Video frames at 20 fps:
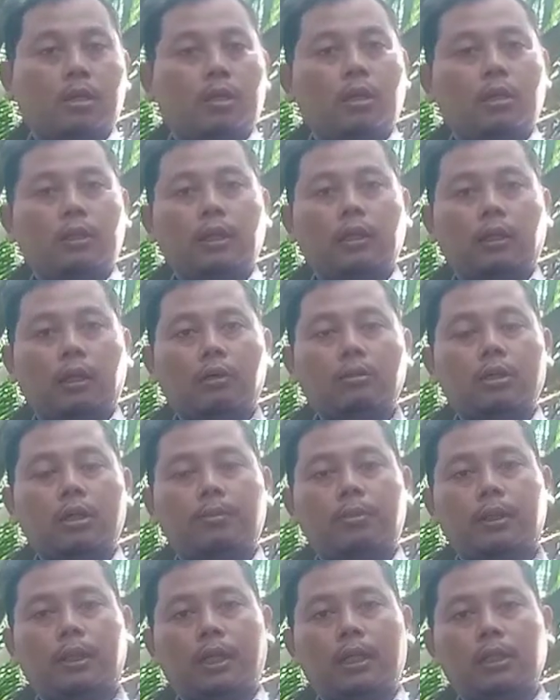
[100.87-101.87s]
Kita tahu
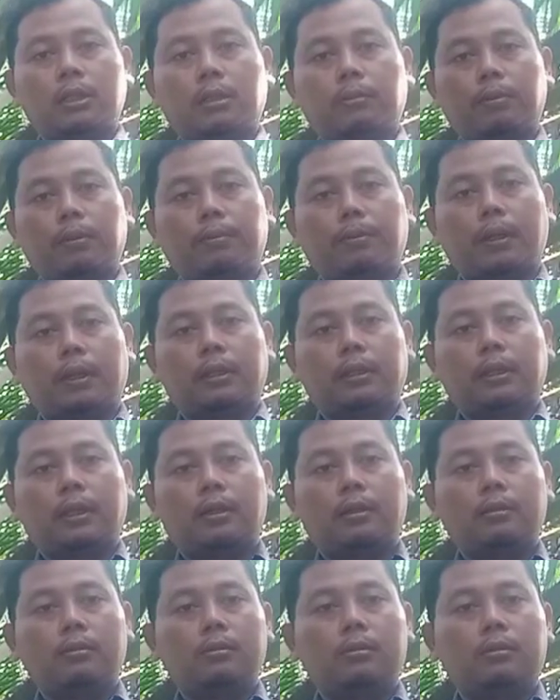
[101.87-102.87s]
sahabat tani, sahabat
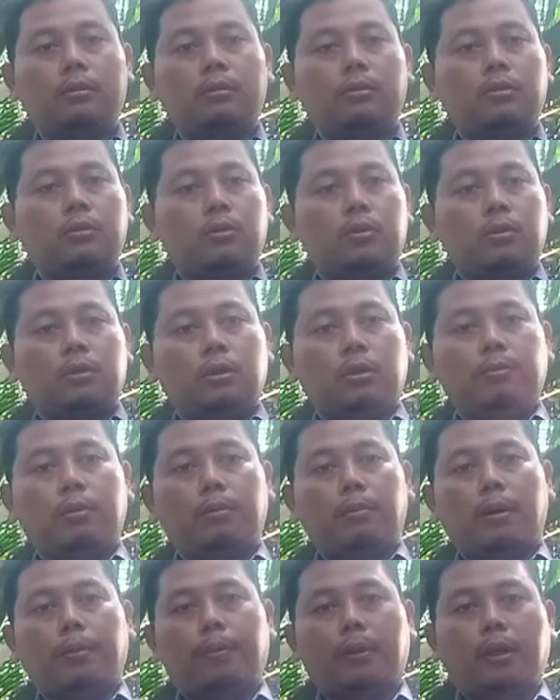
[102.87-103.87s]
blender, di
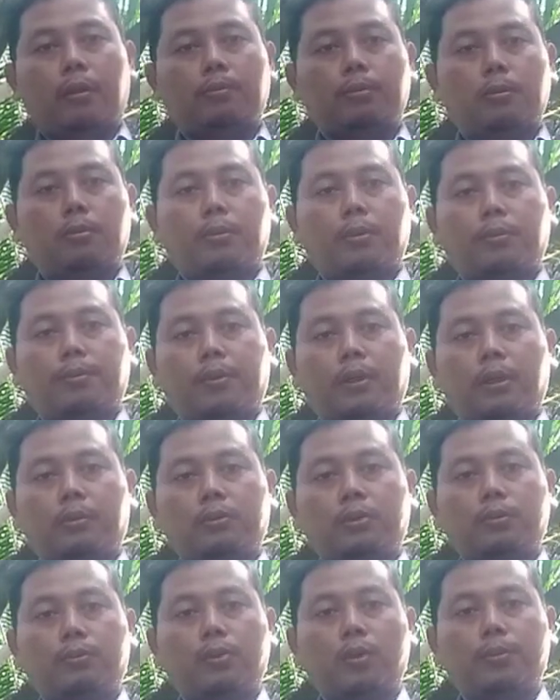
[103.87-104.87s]

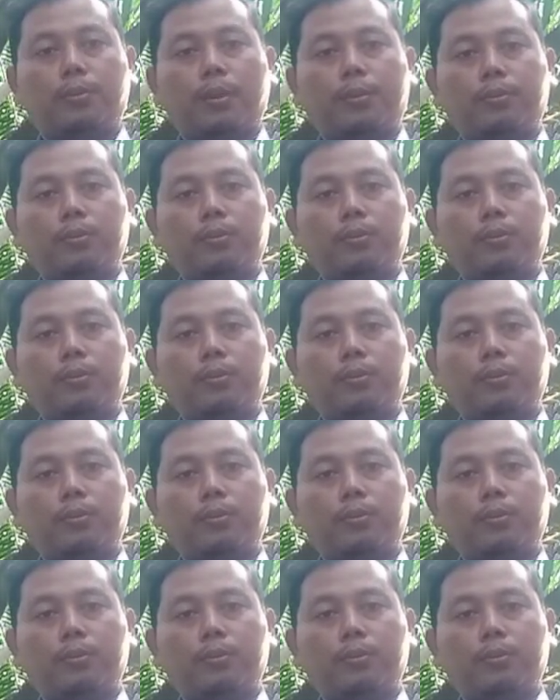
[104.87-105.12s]
pemaparan-pemaparan sebelumnya